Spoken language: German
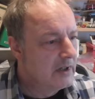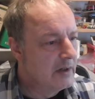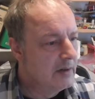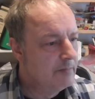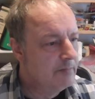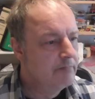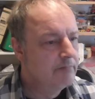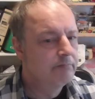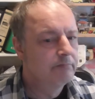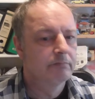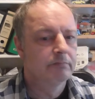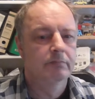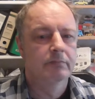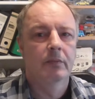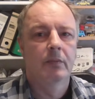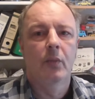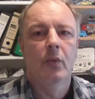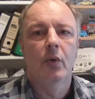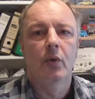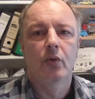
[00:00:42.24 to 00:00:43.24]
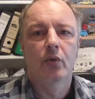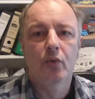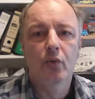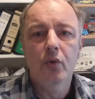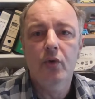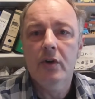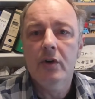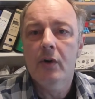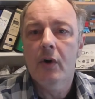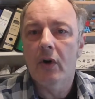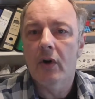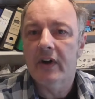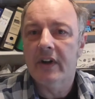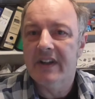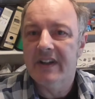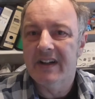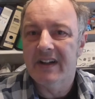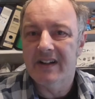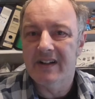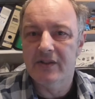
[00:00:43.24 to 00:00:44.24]
im guten
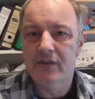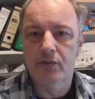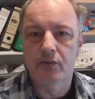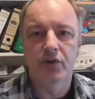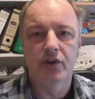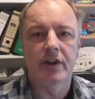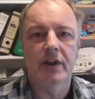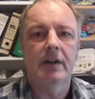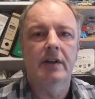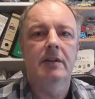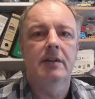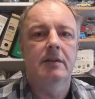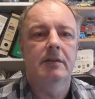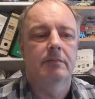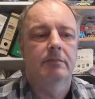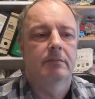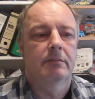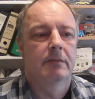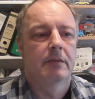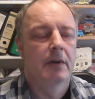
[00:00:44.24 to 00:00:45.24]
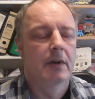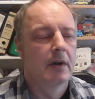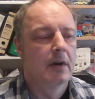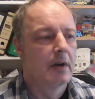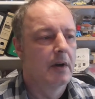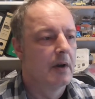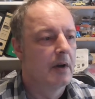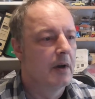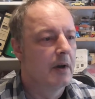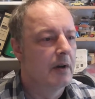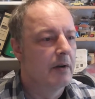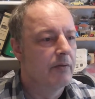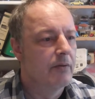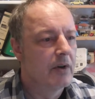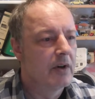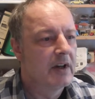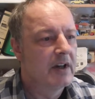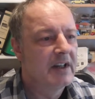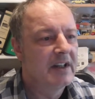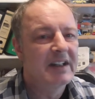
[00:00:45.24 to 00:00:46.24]
Originalzustand,
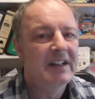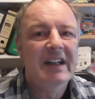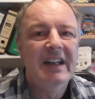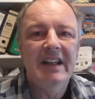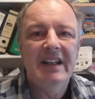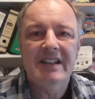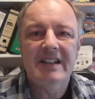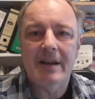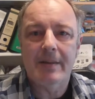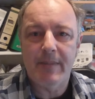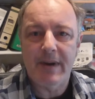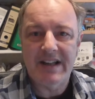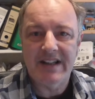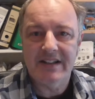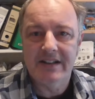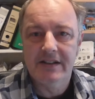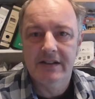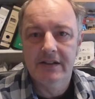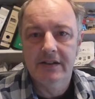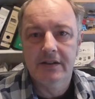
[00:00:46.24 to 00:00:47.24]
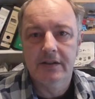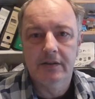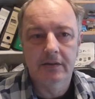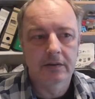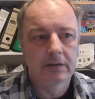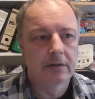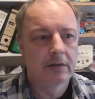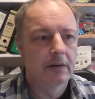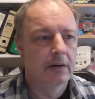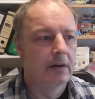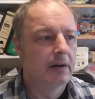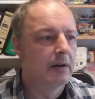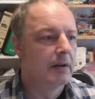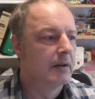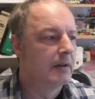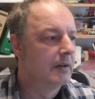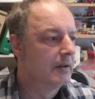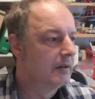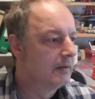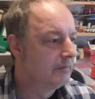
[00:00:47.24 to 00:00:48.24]
wirklich nicht zerbastelt,
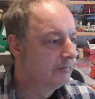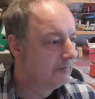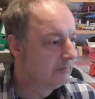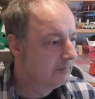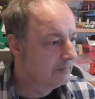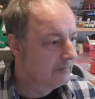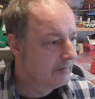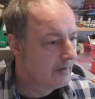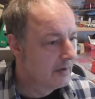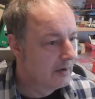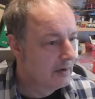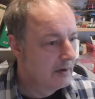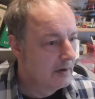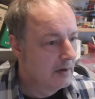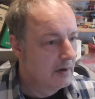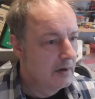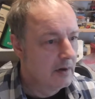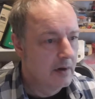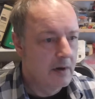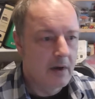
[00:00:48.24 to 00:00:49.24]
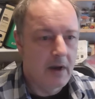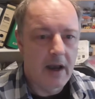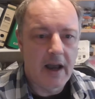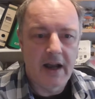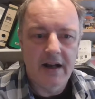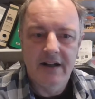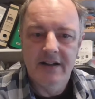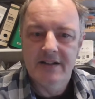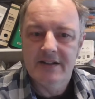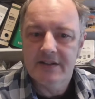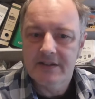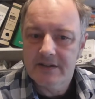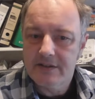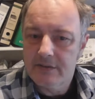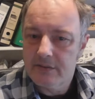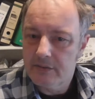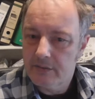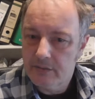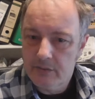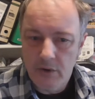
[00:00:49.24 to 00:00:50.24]
äh,
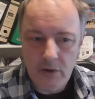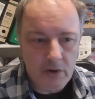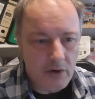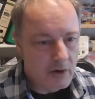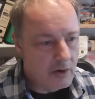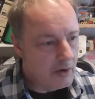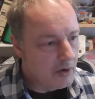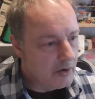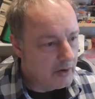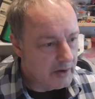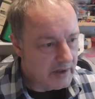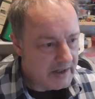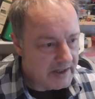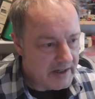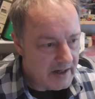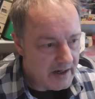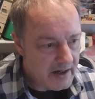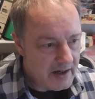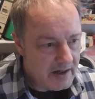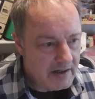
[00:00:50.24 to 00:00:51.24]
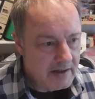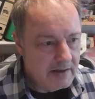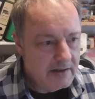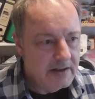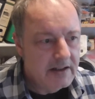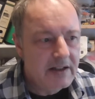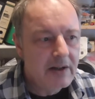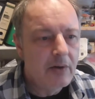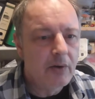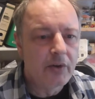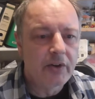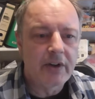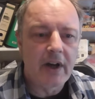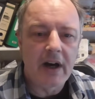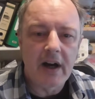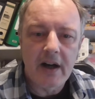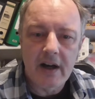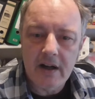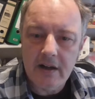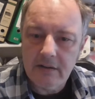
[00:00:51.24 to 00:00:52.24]
alles noch original, hier und
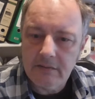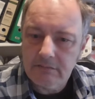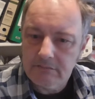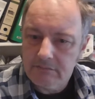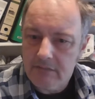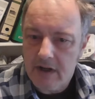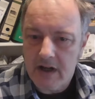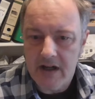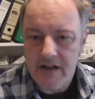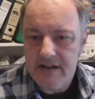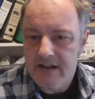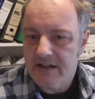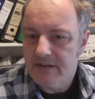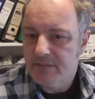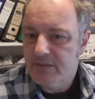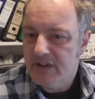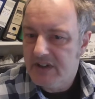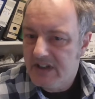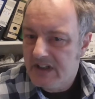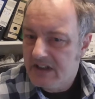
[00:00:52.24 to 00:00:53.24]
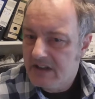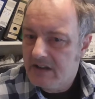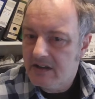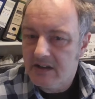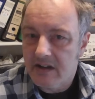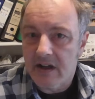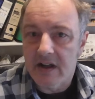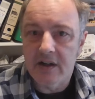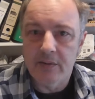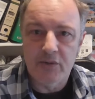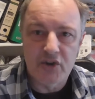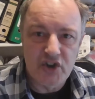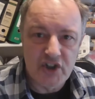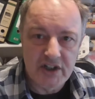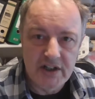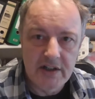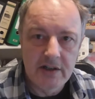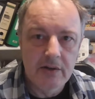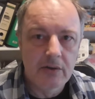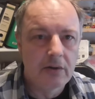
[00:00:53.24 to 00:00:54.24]
da, altersbedingt kleine
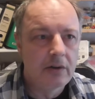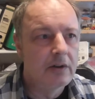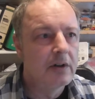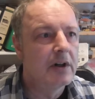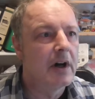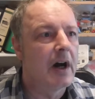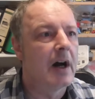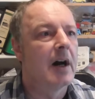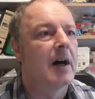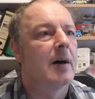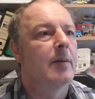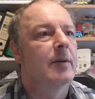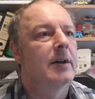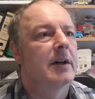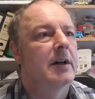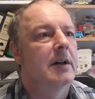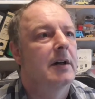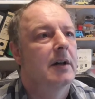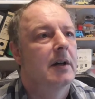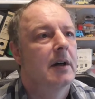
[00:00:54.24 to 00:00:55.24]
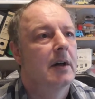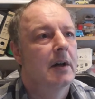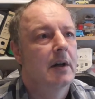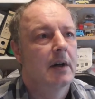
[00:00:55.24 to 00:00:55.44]
Beschädigungen, aber